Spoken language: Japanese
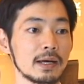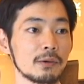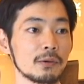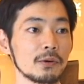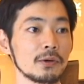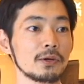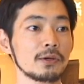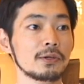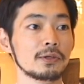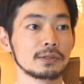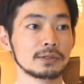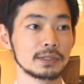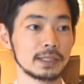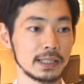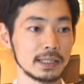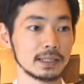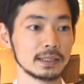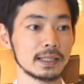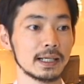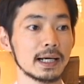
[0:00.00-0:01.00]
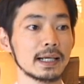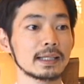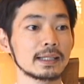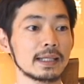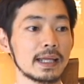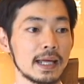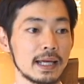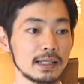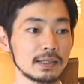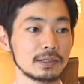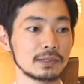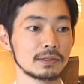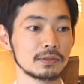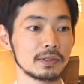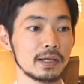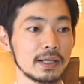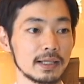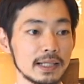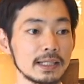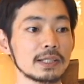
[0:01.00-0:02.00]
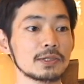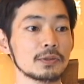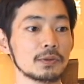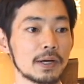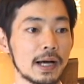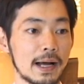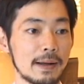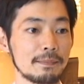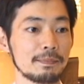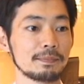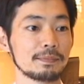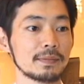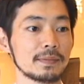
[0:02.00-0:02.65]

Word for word: 応用力につながってくるのではないでしょうか